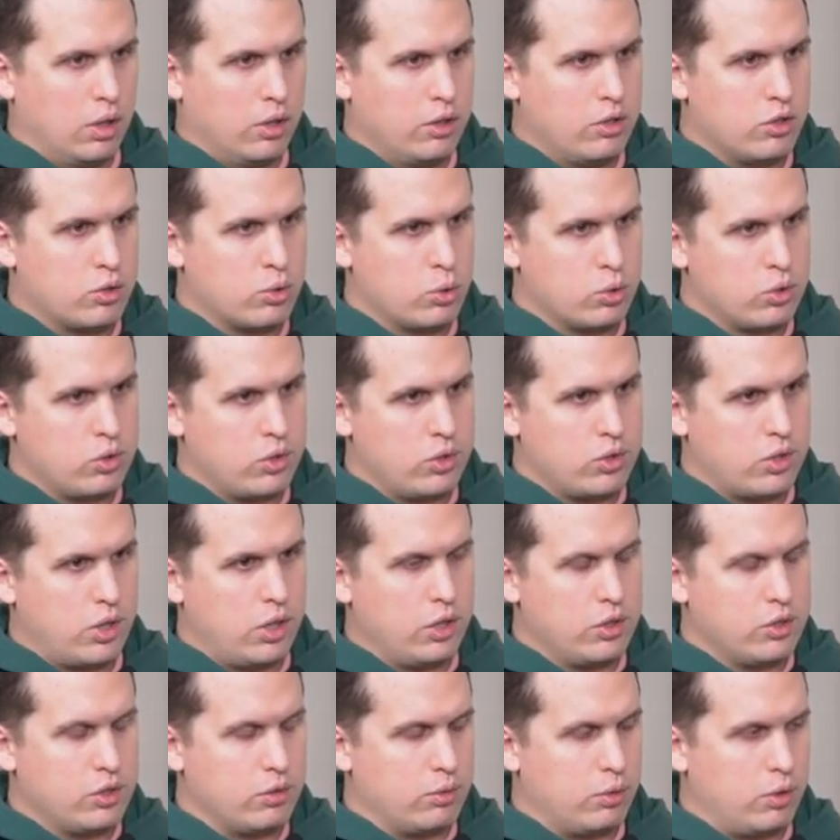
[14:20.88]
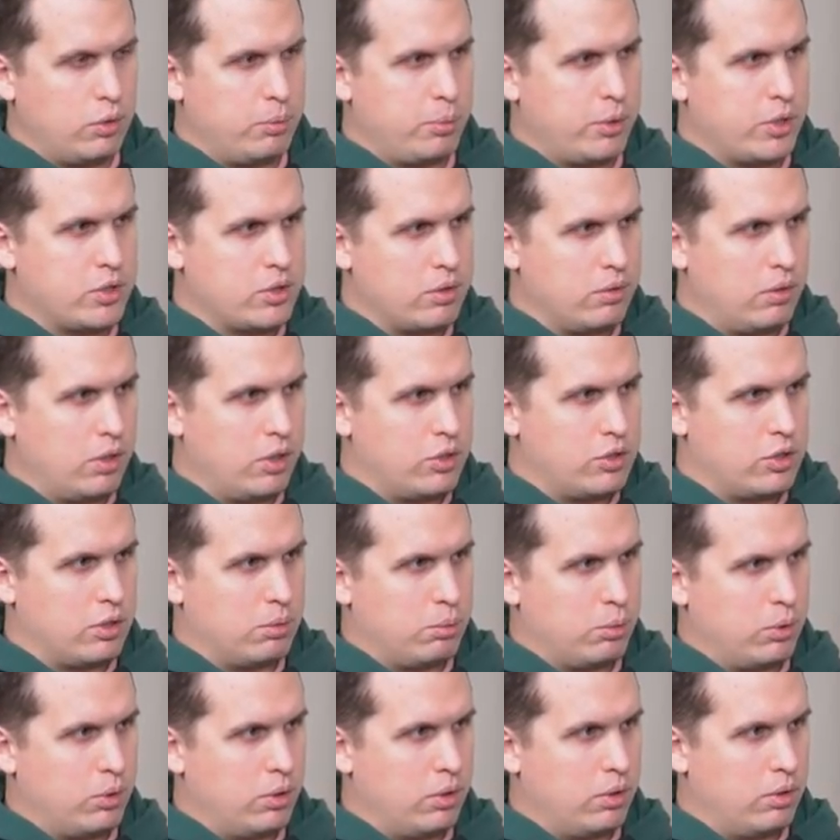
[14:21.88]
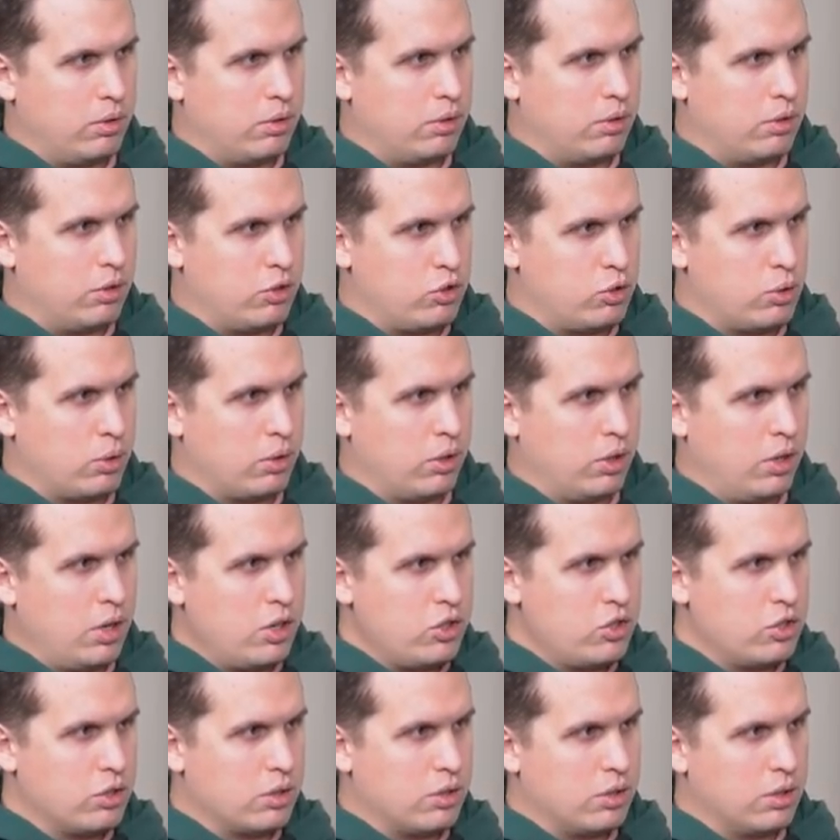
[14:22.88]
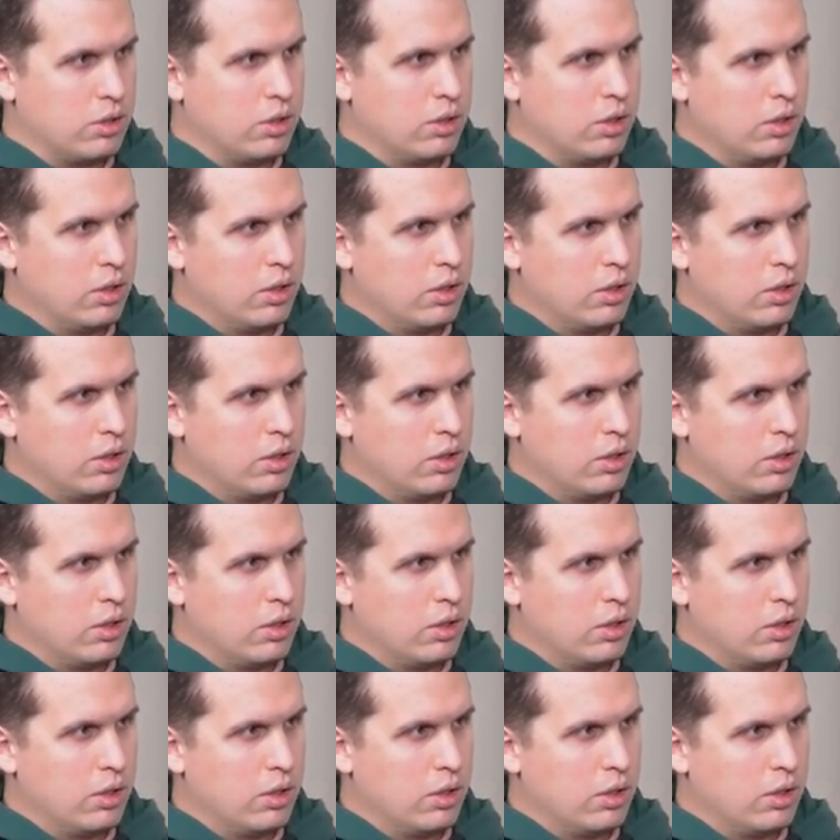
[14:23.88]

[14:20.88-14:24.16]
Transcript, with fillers: искусственный интеллект сегодня представляет собой э, черный ящик,